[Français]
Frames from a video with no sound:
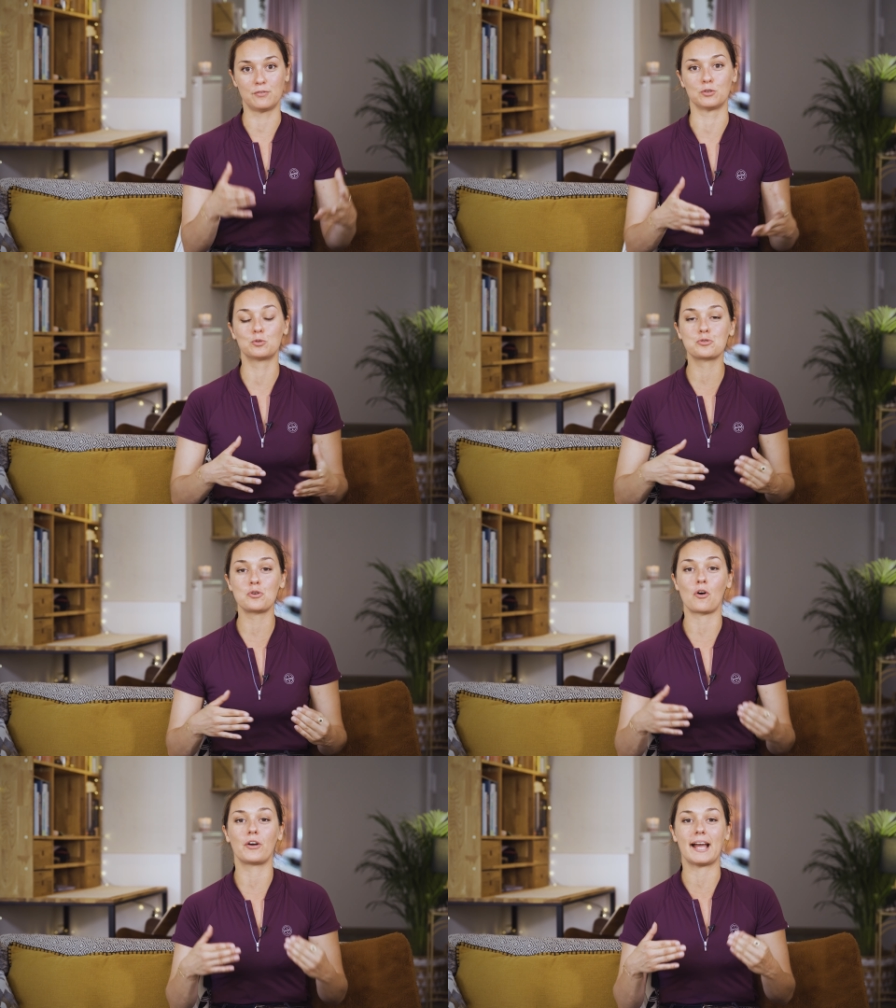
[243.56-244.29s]
il faut
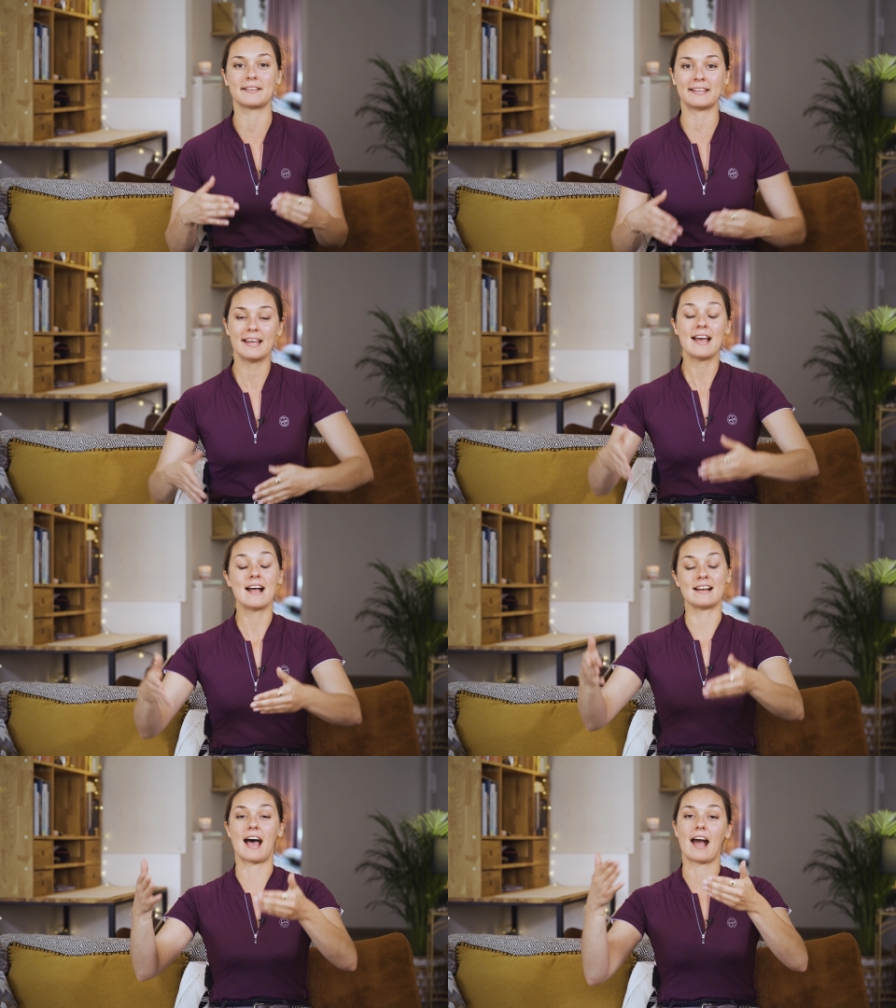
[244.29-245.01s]
toujours regarder
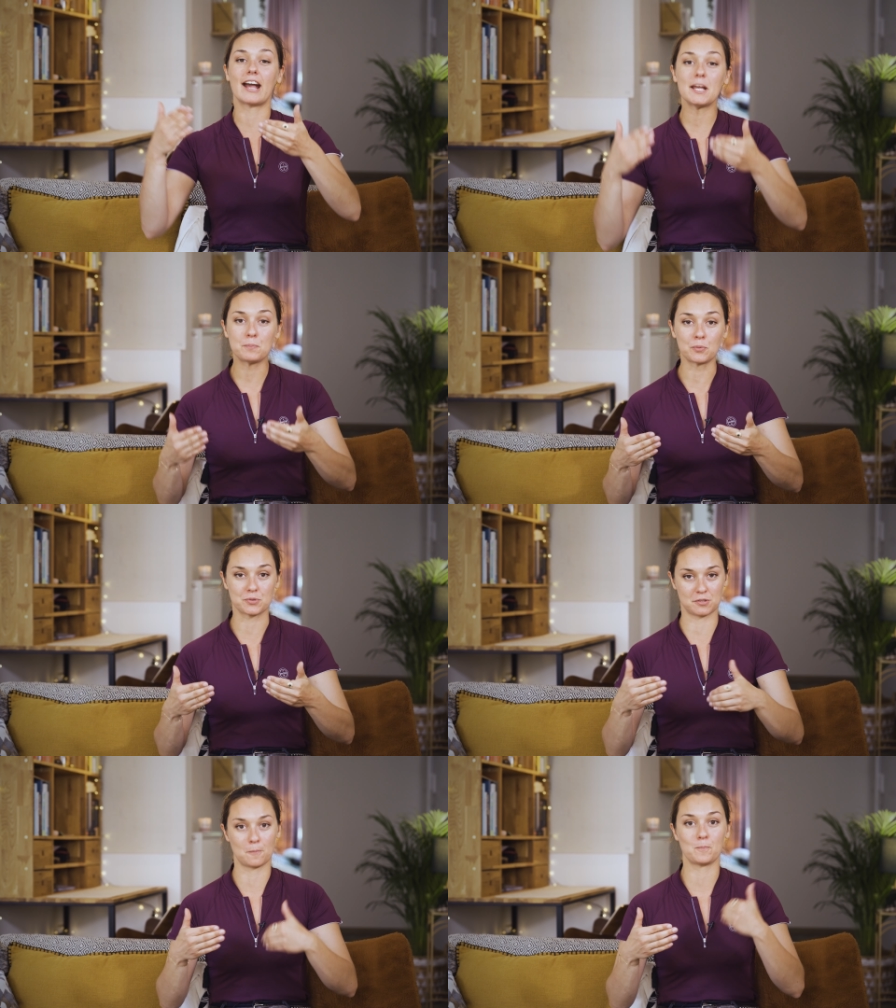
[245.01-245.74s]
la
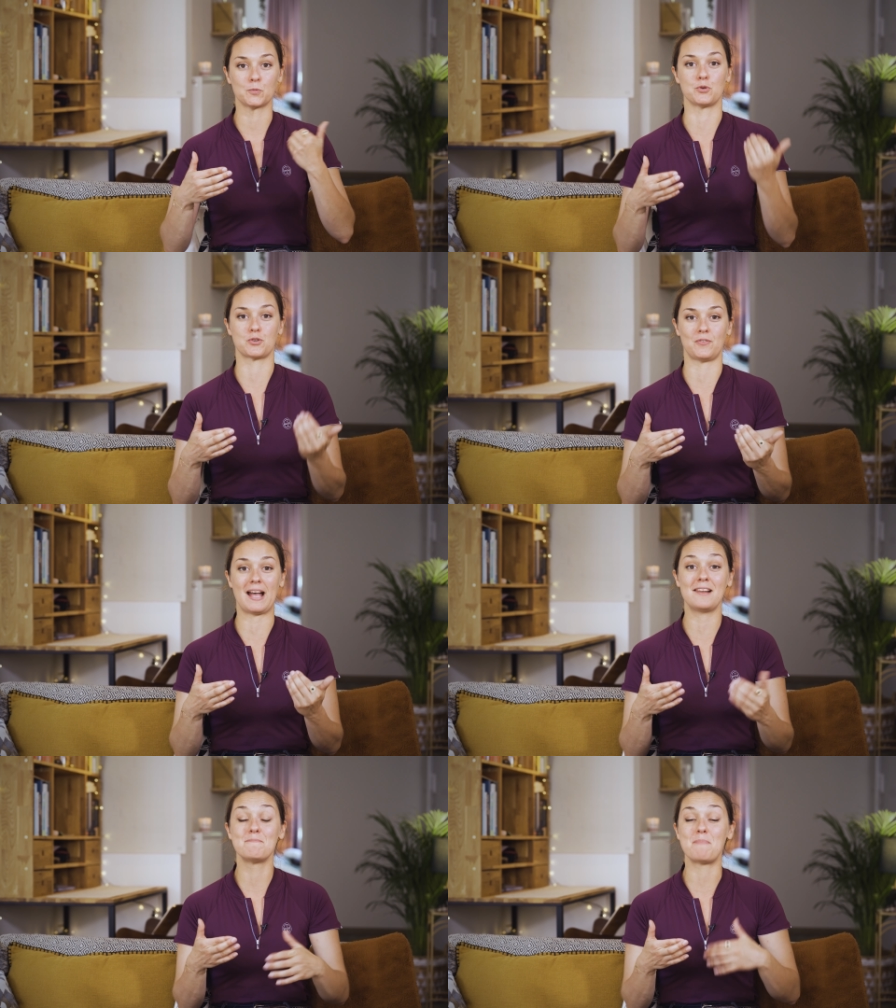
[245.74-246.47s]
réponse du
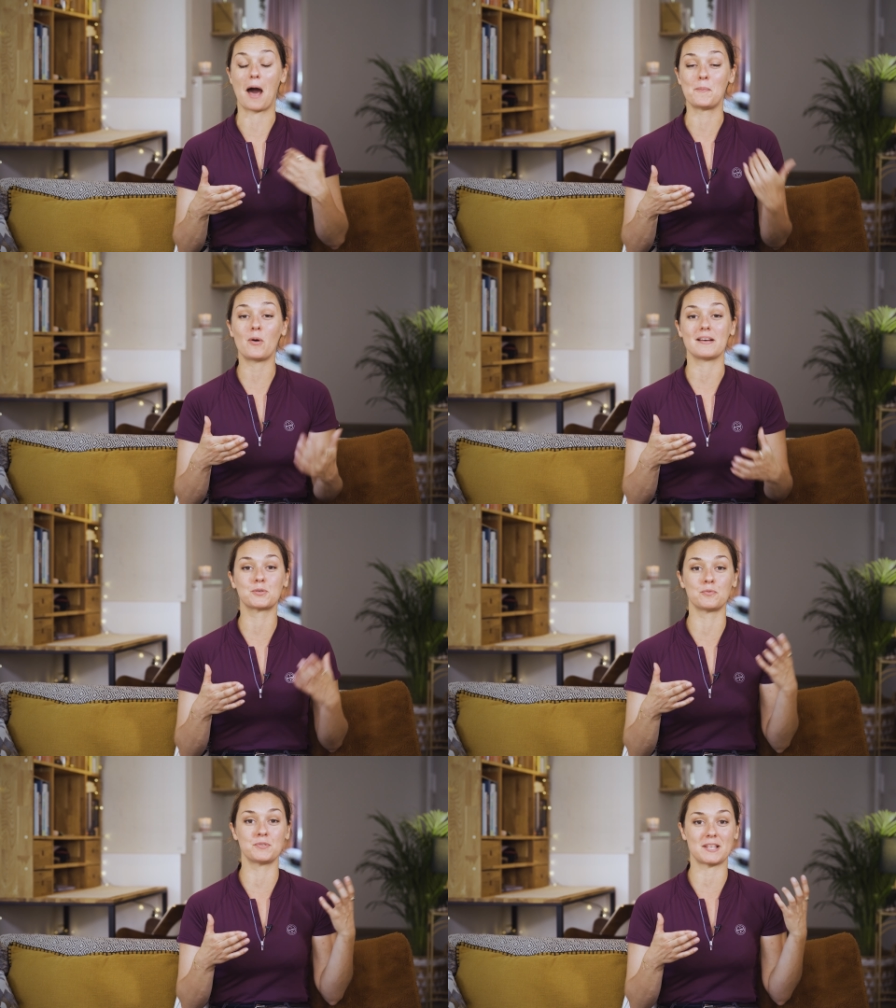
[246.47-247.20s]
cheval par rapport à
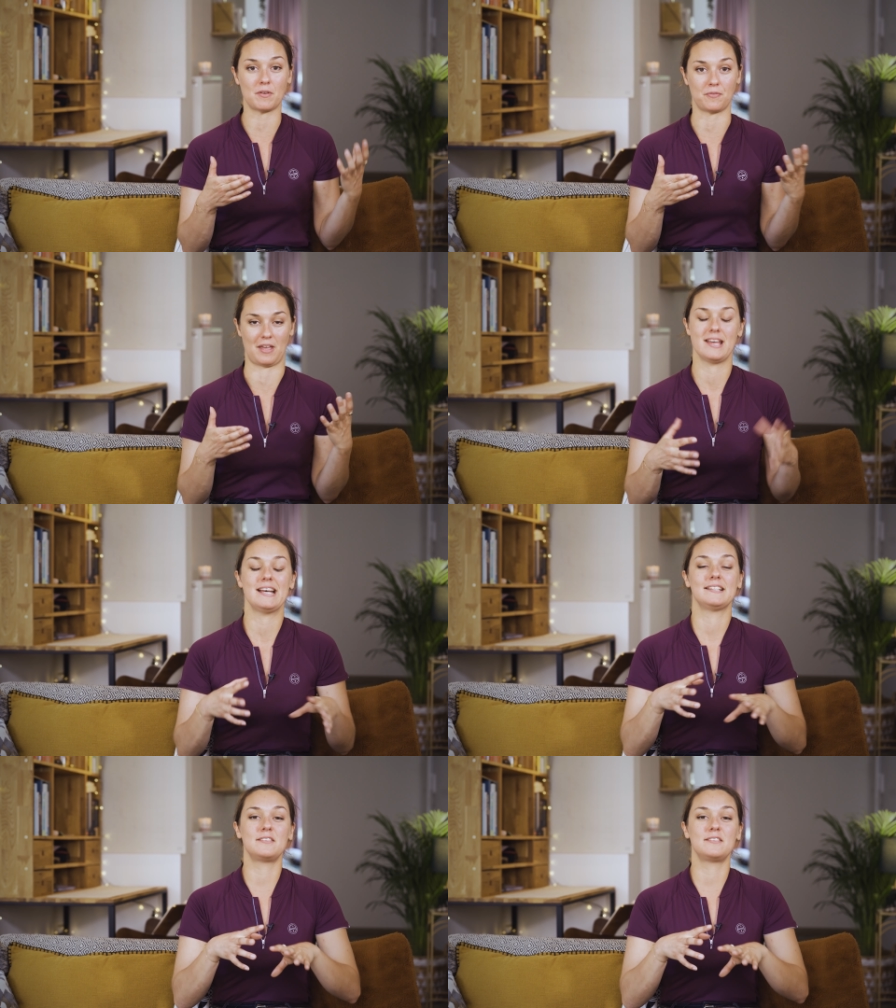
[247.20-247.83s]
ce que vous avez fait.